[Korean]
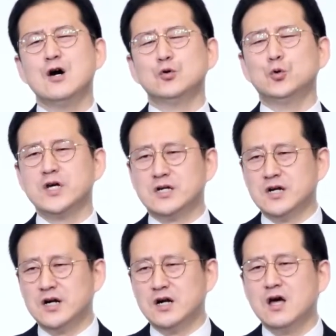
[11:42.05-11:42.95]

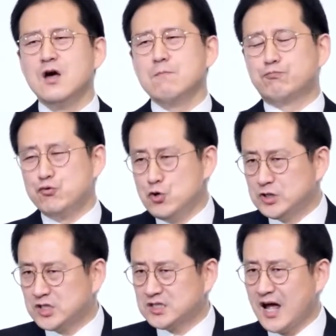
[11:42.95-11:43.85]
우리를
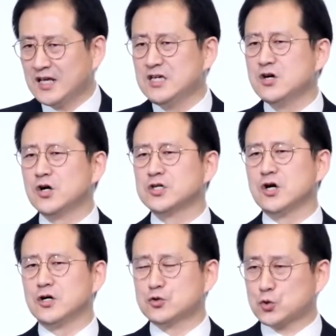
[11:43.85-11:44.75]
불쌍히
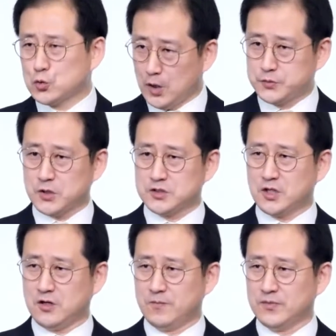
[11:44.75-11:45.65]
여겨
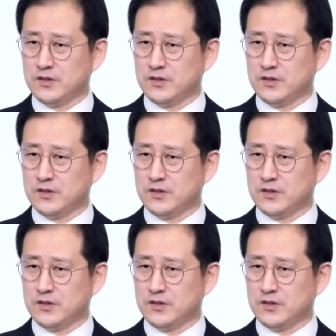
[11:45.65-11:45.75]
주옵소서.